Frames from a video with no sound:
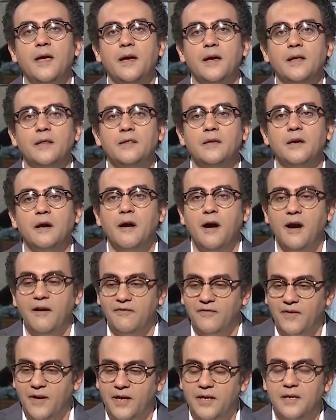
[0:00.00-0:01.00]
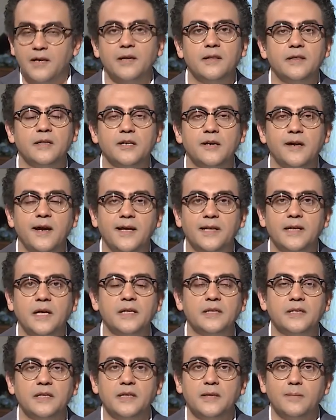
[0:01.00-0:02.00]
اللقاح فانجلترا
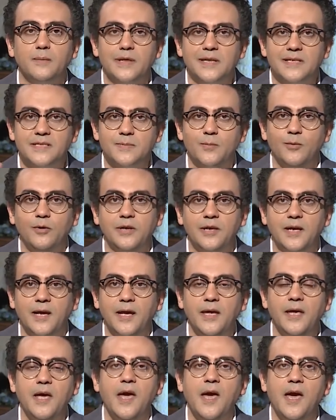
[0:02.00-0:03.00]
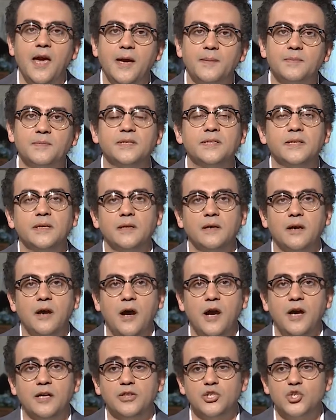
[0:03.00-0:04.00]
اعلنت ان من الاسبوع اللي جاي هيبتدي
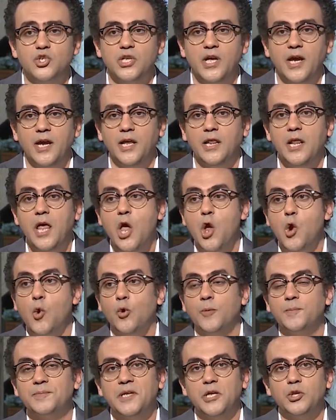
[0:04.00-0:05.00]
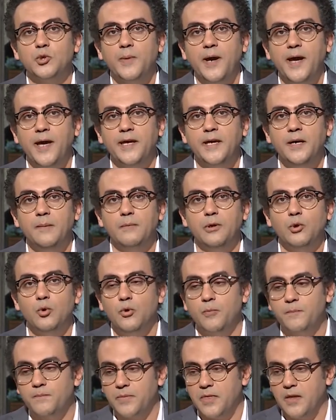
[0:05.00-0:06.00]
اللقاحات تشتغل وابتدوا بقى يعملوا بيعملوا